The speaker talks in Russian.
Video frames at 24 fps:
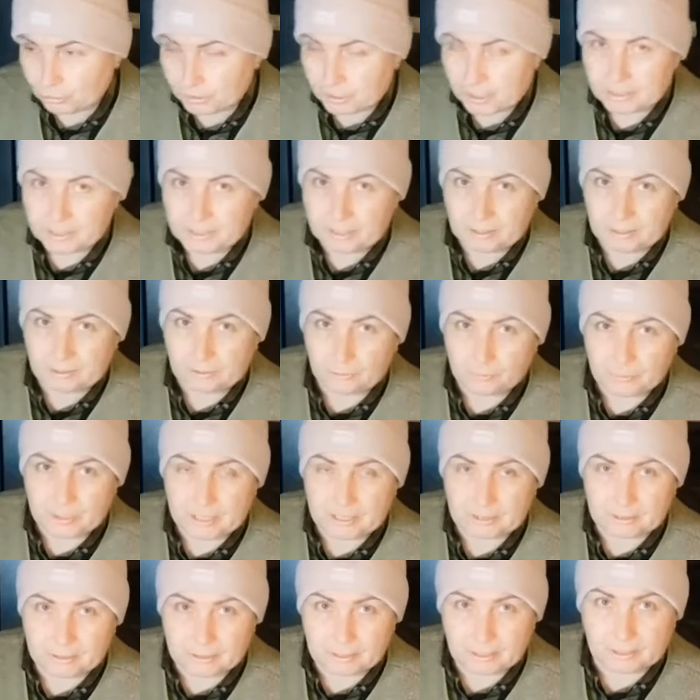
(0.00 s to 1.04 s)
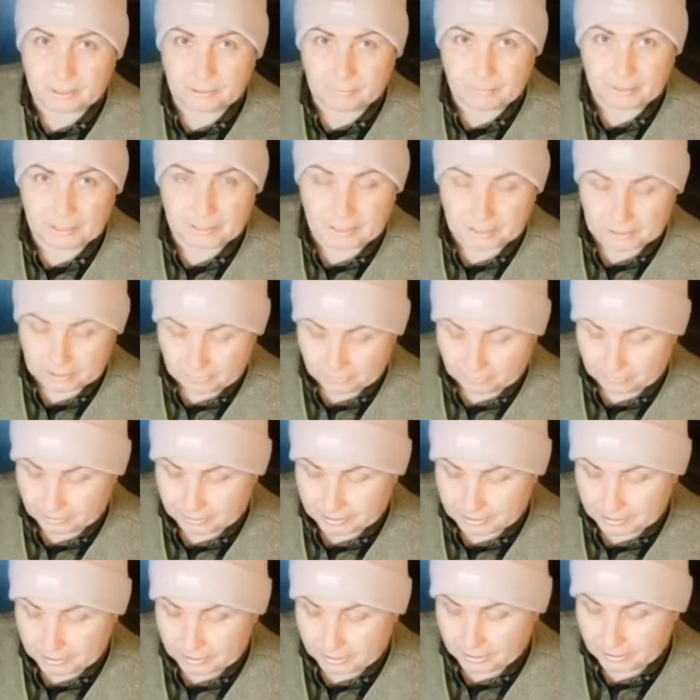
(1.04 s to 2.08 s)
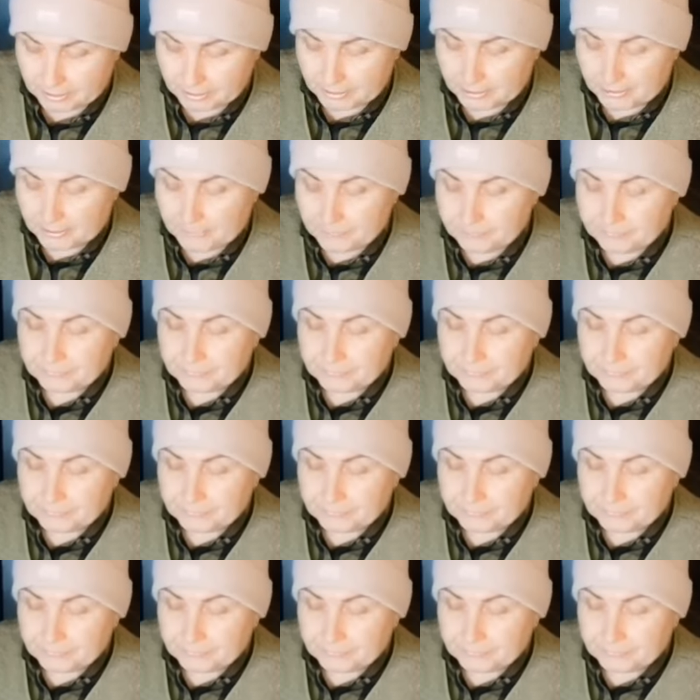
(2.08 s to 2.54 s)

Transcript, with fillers: Что я делала? У меня стеклопакеты в квартире,